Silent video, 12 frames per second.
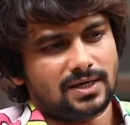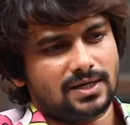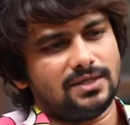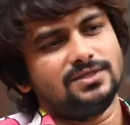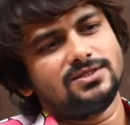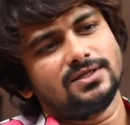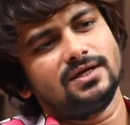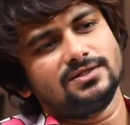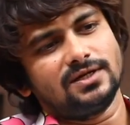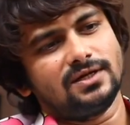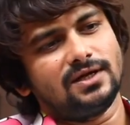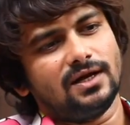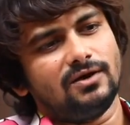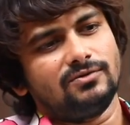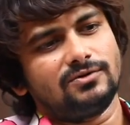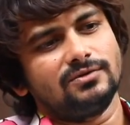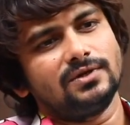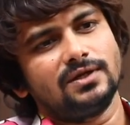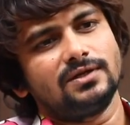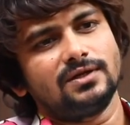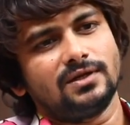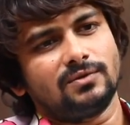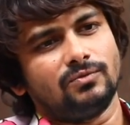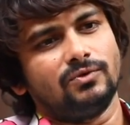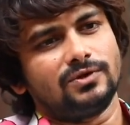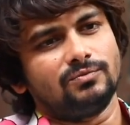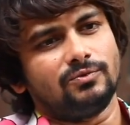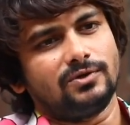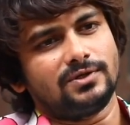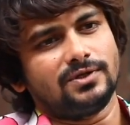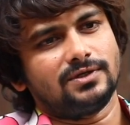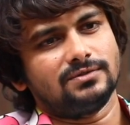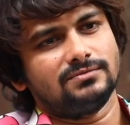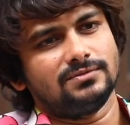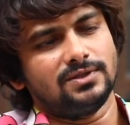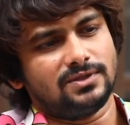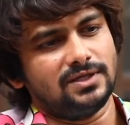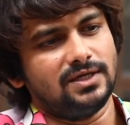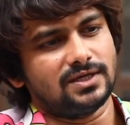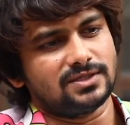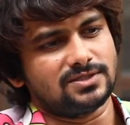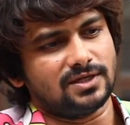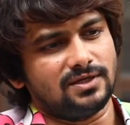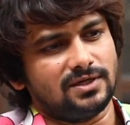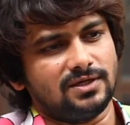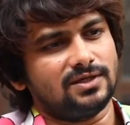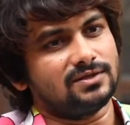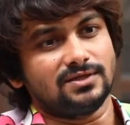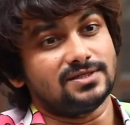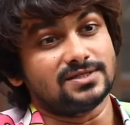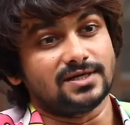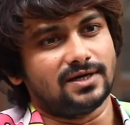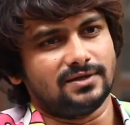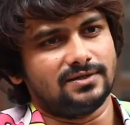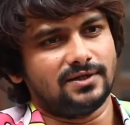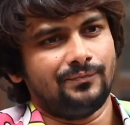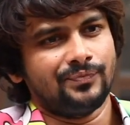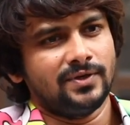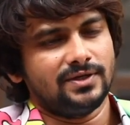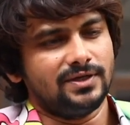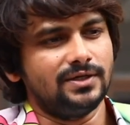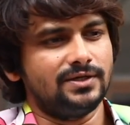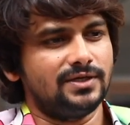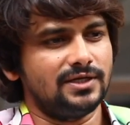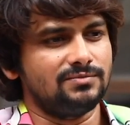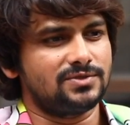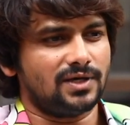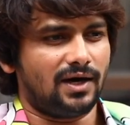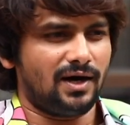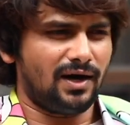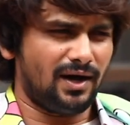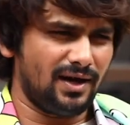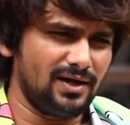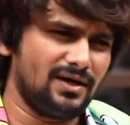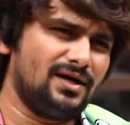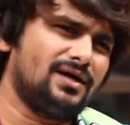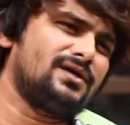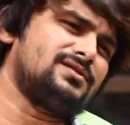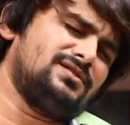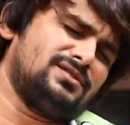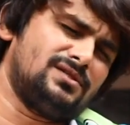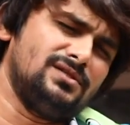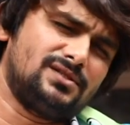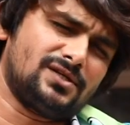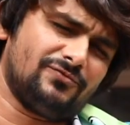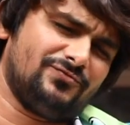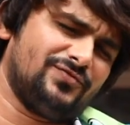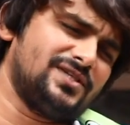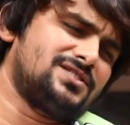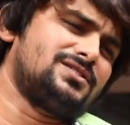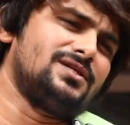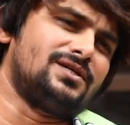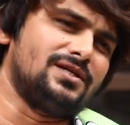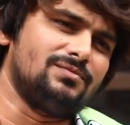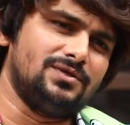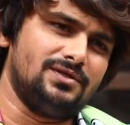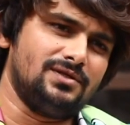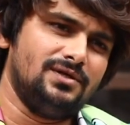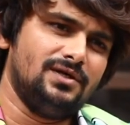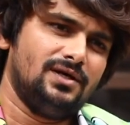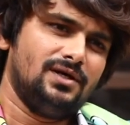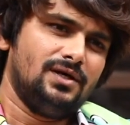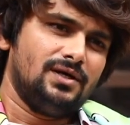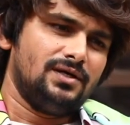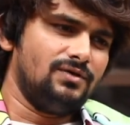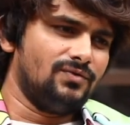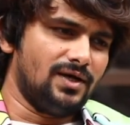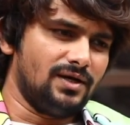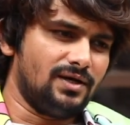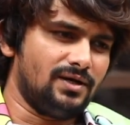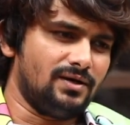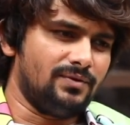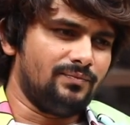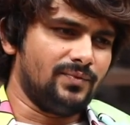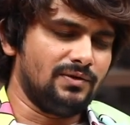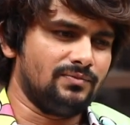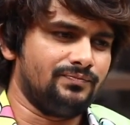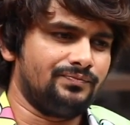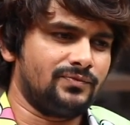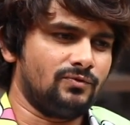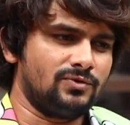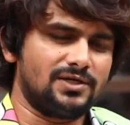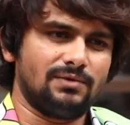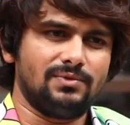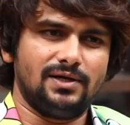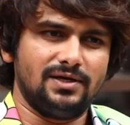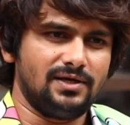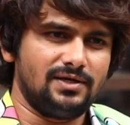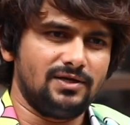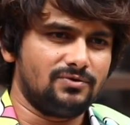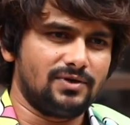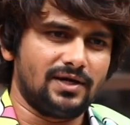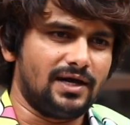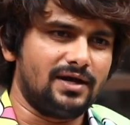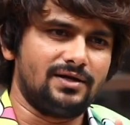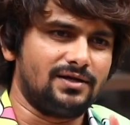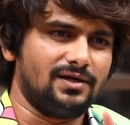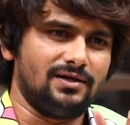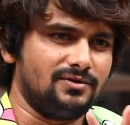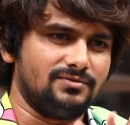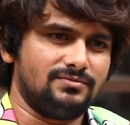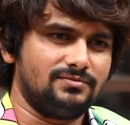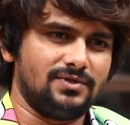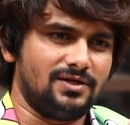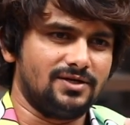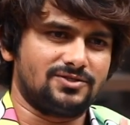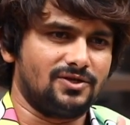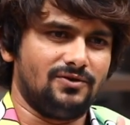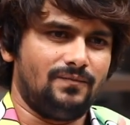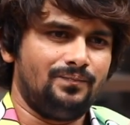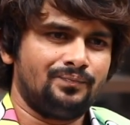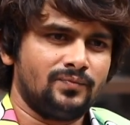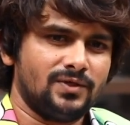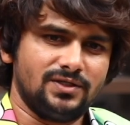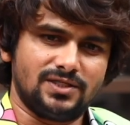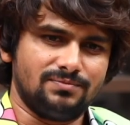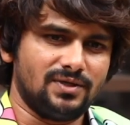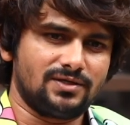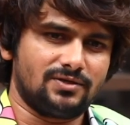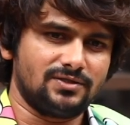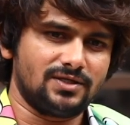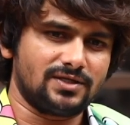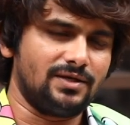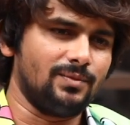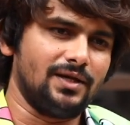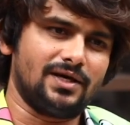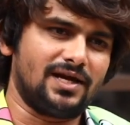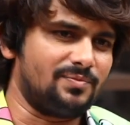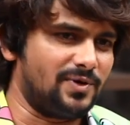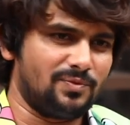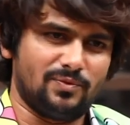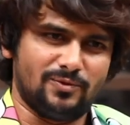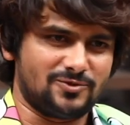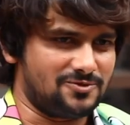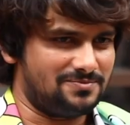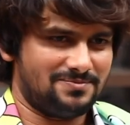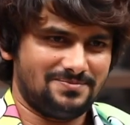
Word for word: అక్కడి నుంచి నా జర్నీ ఎలా ఉంటుంది అనేది నాకు మోర్ ఇంపార్టెంట్ ఈ థియేటర్ జర్నీ అనేది అంత ఈజీ కాదండి ఈ డ్రీమ్ చాలా టఫెస్ట్ డ్రీమ్ ఇది ఇవాళ మనం ఉంటామా లేదా అనేది కూడా గ్యారంటీ లేదు ఇండస్ట్రీలో ఈ సినిమా తర్వాత సన్ని మళ్ళీ కనపడకపోవచ్చు